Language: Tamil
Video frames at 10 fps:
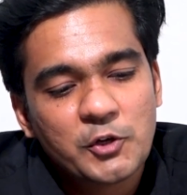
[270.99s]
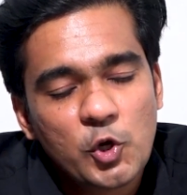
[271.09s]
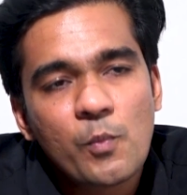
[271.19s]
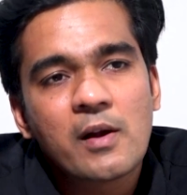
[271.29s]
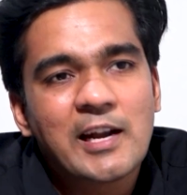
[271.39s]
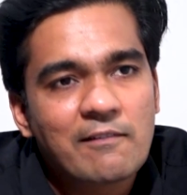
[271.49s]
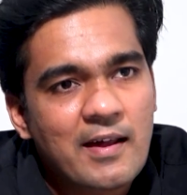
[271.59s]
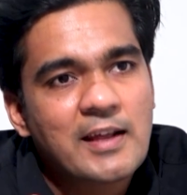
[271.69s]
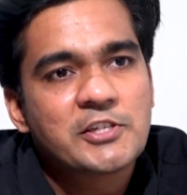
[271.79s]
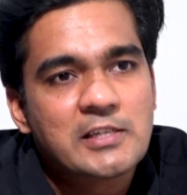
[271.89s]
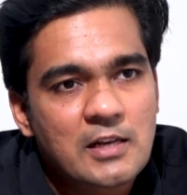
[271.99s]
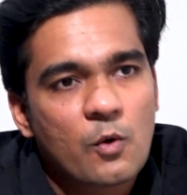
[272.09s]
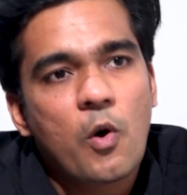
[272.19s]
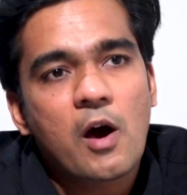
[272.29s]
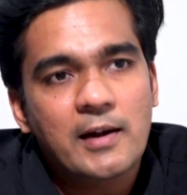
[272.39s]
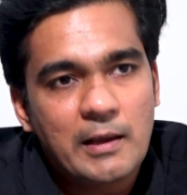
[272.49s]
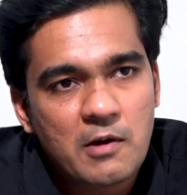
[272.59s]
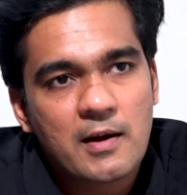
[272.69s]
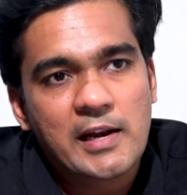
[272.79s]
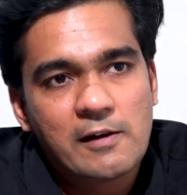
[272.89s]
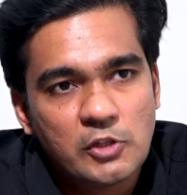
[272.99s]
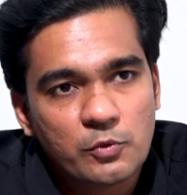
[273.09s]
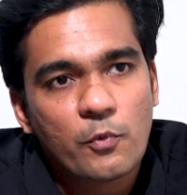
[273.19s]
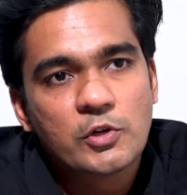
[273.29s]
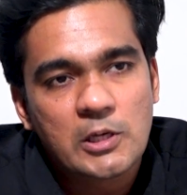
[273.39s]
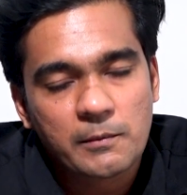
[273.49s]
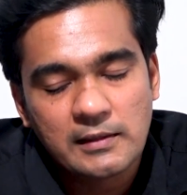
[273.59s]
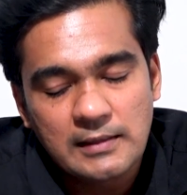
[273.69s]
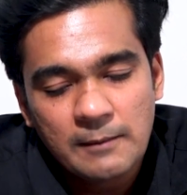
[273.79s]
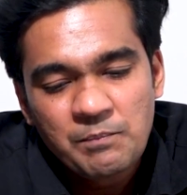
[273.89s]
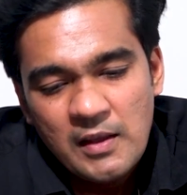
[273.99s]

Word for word: ஹியூமன் ரைட் வயலேஷன்ஸ்லாம் வார் டைமில் நிறையா வந்தது போர் சமயத்தில்